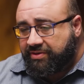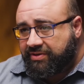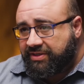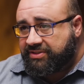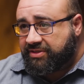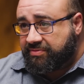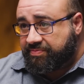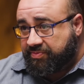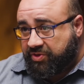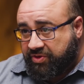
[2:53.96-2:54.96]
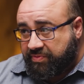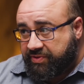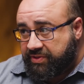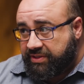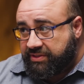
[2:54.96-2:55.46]
больше не говорят, что им
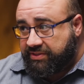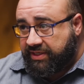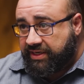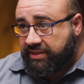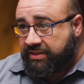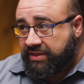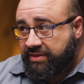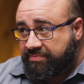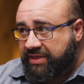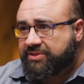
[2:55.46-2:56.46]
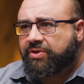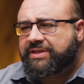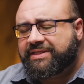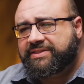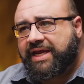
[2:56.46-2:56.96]
нужно в точности делать. Им теперь
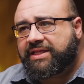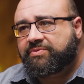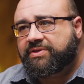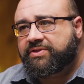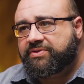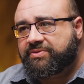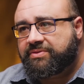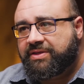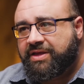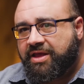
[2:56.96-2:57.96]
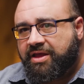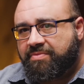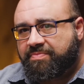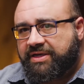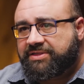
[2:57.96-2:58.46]
говорят «адаптируйся и
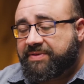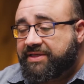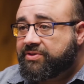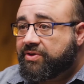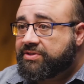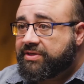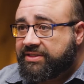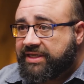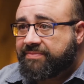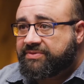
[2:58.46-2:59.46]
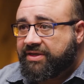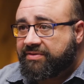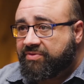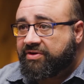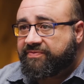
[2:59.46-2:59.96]
изменяйся». И
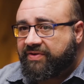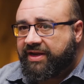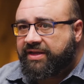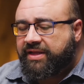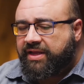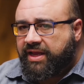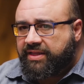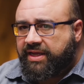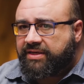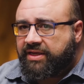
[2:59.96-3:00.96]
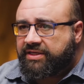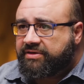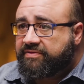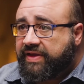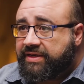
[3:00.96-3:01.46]
эта идея адаптации – это то, что
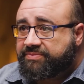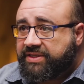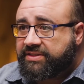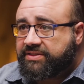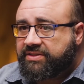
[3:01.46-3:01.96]
исторически было